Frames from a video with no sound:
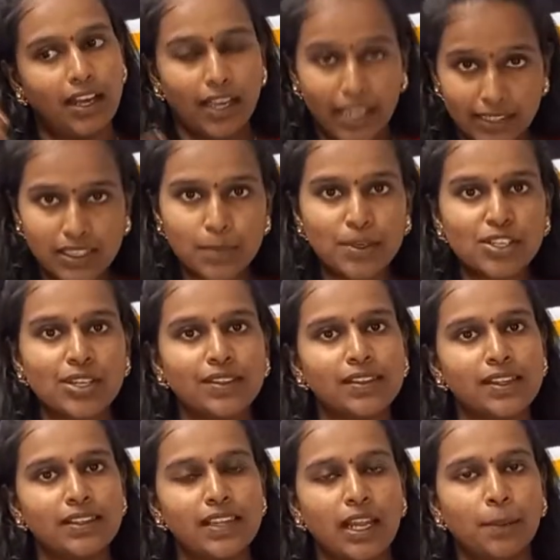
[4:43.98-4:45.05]

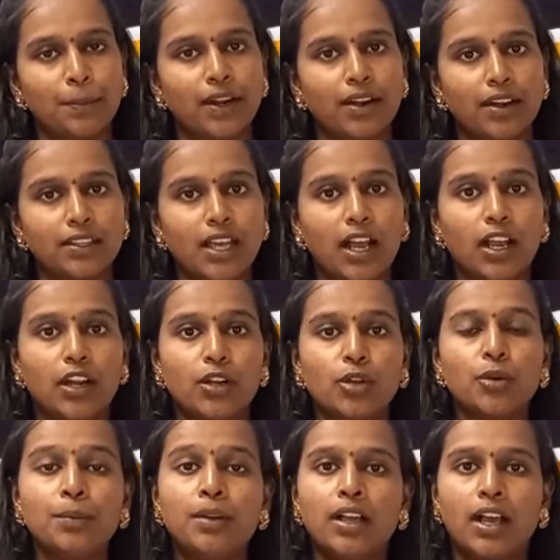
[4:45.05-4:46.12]
எக்ஸிபிஷன்ஸ்க்கு சென்ட்
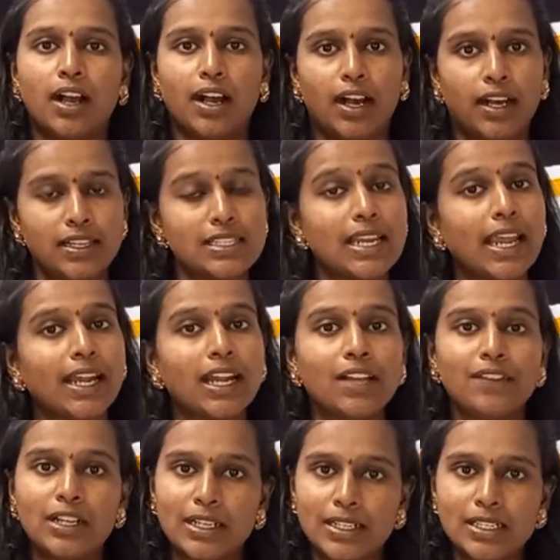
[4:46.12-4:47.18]
பண்ணுறதாகட்டும் ஸ்டேட்
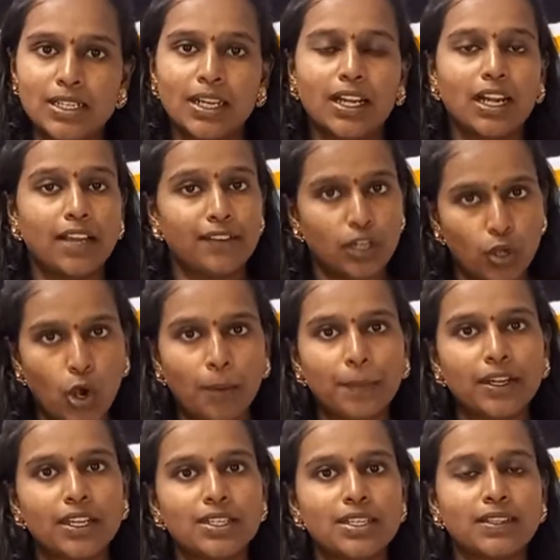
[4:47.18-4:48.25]
லெவல் டிஸ்ட்ரிக்ட் லெவல்
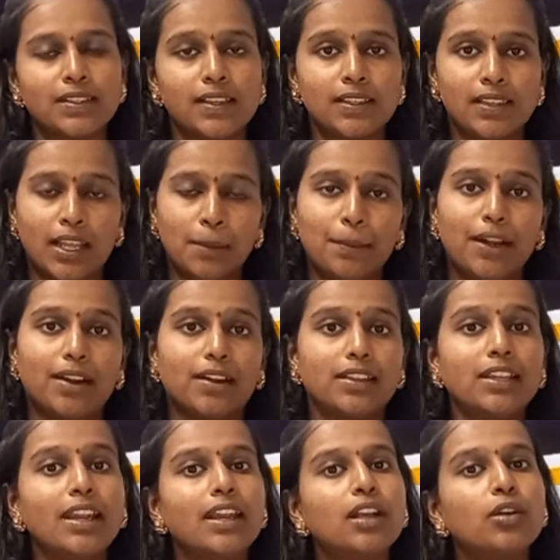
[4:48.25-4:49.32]
காம்படிஷன்ஸ்க்கு சென்ட்
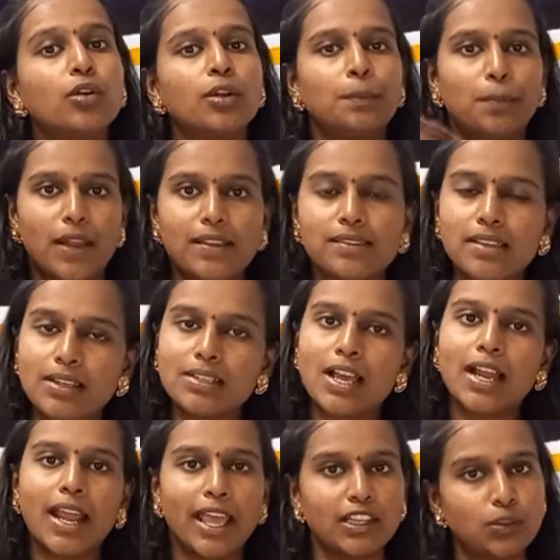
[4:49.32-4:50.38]
பண்ணுறதுன்னு எனக்கு ஒரு
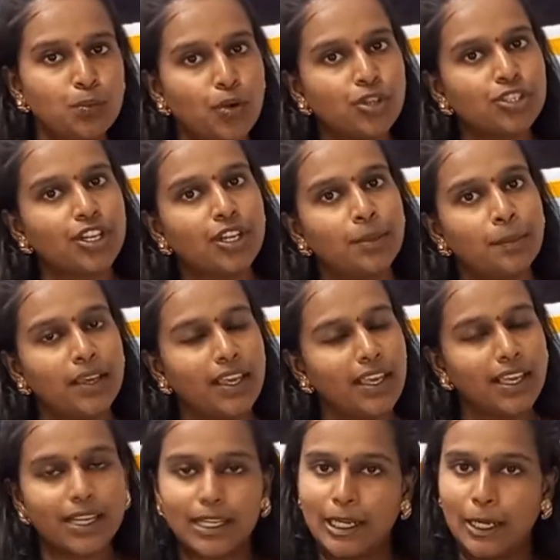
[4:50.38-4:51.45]
ப்ளசண்ட்டான எக்ஸ்போஷரையுமே
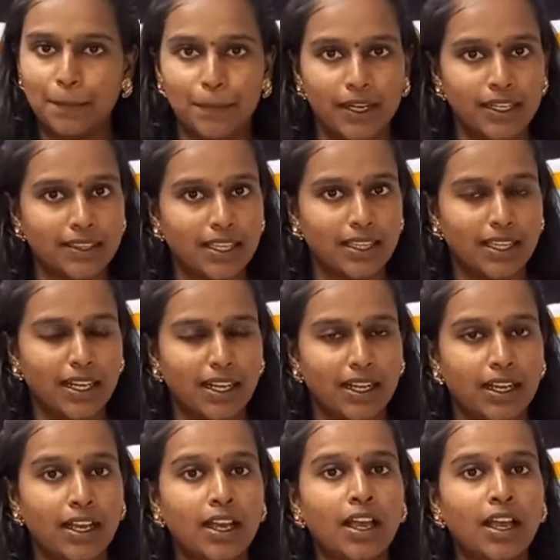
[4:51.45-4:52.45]
க்ரியேட் பண்ணி தந்தாங்க